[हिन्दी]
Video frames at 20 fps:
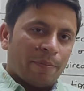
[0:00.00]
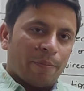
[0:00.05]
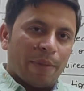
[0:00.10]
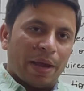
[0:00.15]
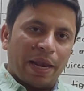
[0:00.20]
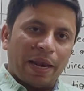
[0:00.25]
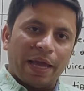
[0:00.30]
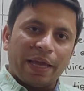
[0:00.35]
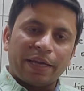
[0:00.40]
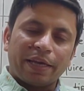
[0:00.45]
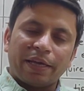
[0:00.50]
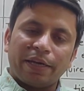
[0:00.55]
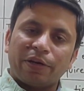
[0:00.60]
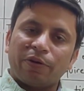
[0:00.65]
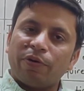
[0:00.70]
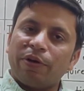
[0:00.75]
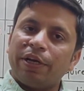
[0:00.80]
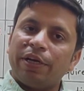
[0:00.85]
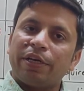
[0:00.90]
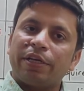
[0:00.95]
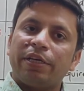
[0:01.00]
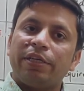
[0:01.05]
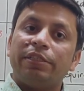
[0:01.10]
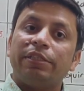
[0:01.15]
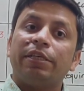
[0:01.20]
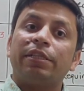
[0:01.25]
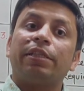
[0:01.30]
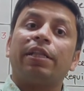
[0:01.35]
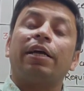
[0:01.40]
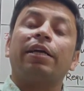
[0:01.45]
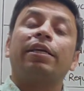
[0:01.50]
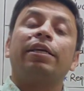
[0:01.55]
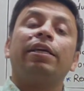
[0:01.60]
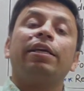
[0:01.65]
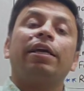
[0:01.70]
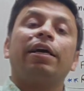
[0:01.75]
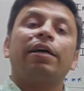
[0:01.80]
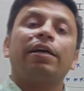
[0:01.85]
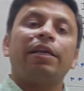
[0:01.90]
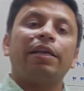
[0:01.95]
बेल आइकन को हिट कीजिए
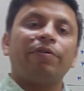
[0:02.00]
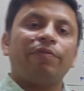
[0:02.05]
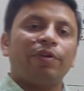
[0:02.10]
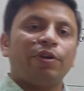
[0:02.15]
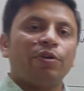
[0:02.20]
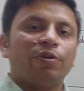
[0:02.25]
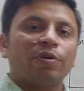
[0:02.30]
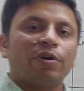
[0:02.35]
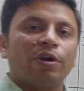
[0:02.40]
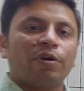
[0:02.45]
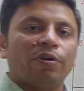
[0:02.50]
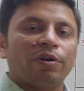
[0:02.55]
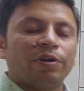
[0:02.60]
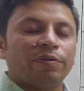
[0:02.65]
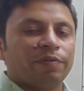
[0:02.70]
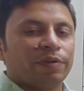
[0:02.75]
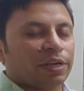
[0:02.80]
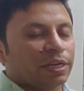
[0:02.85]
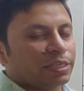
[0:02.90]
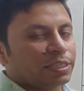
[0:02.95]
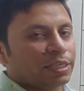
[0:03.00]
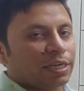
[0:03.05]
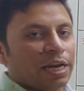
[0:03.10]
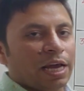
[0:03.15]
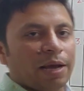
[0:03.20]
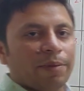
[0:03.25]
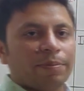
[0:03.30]
ताकि अगले वीडियो का नोटिफिकेशन